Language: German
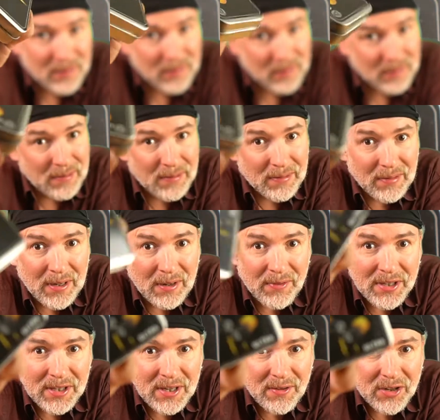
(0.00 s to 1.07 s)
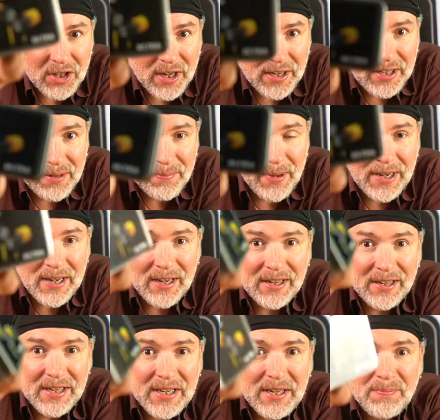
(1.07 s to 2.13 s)
Äh, ihr wisst ja wahrscheinlich, Männer
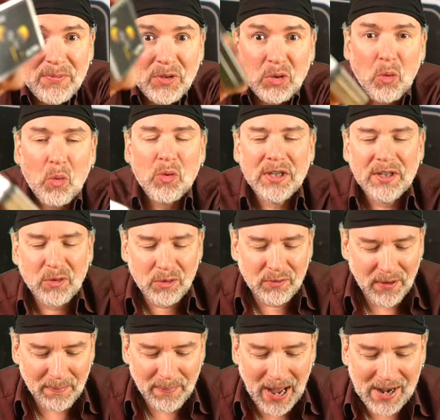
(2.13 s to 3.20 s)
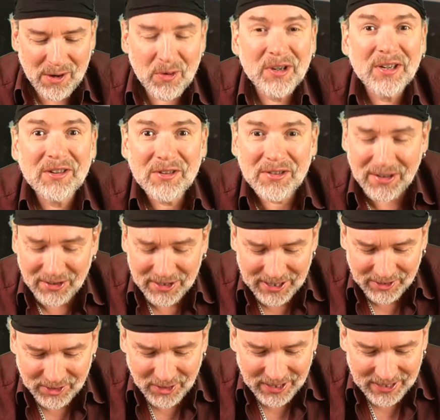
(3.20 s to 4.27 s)
lieben Dosen und Verpackungen und so,
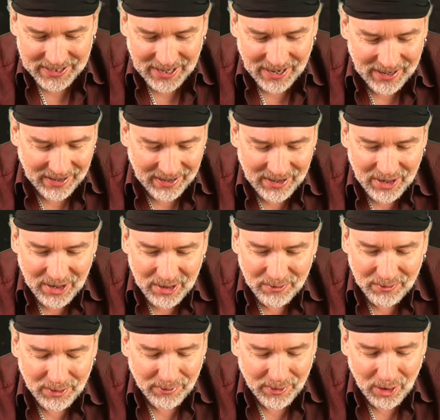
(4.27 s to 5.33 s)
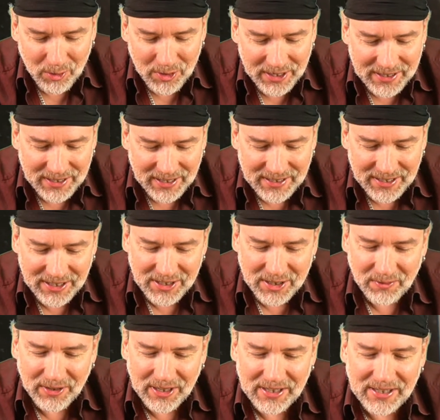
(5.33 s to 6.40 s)
solche Sachen. Für Frauen ist das nicht
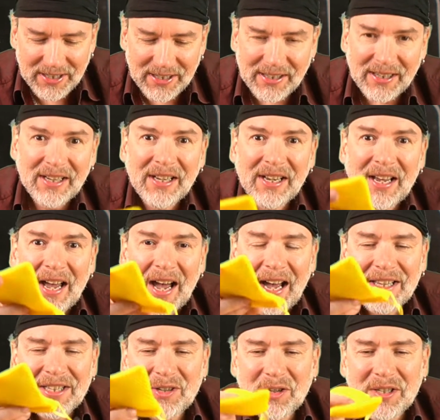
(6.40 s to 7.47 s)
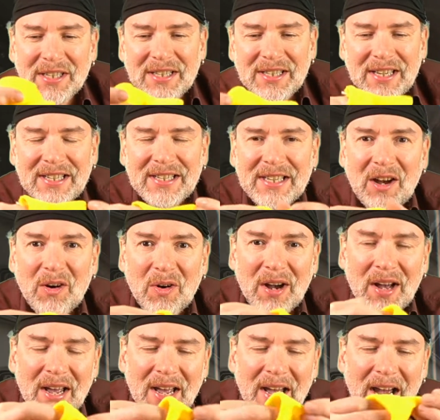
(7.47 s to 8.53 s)
so wichtig. Ansonsten ist
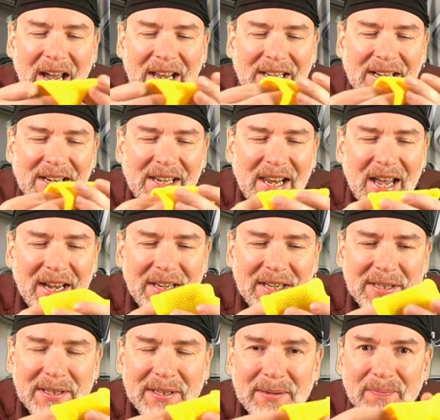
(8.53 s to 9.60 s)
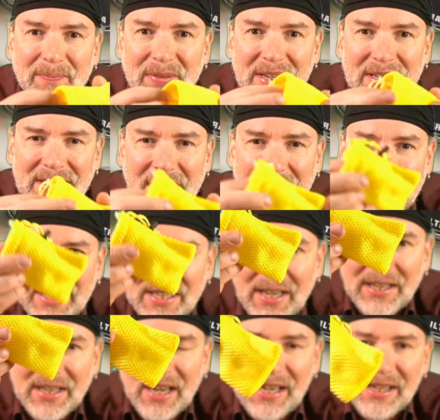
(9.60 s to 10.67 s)
auch ein kleines Säckchen
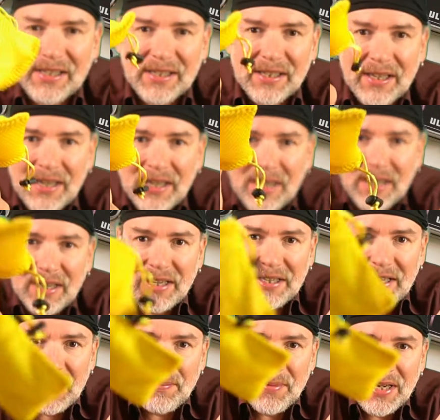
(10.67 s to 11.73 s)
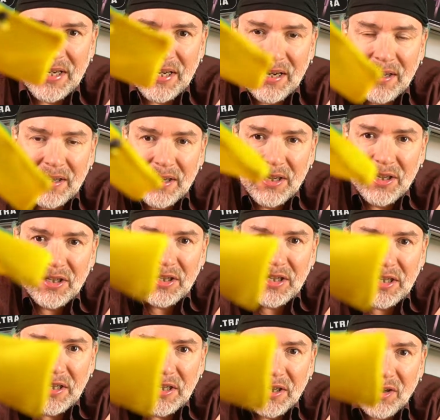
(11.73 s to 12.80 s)
enthalten, in dem ihr
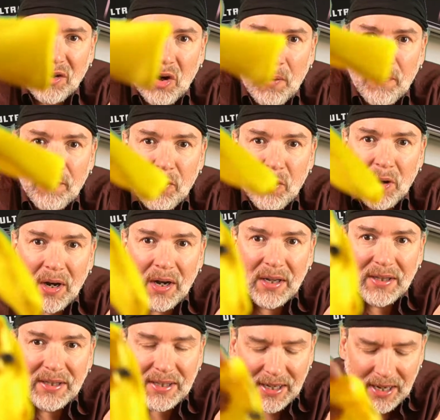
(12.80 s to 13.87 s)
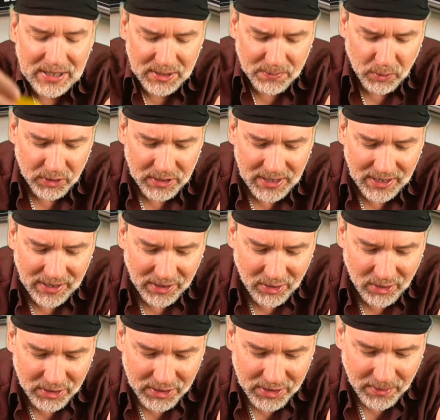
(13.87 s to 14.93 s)
die Kopfhörer transportieren
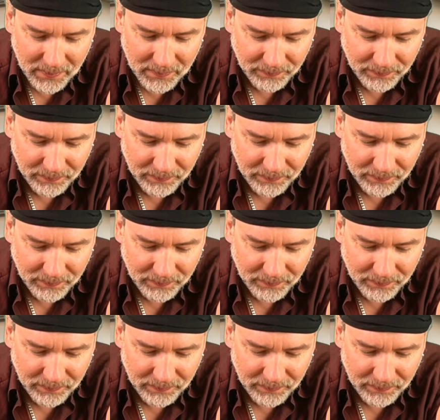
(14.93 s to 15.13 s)
könnt.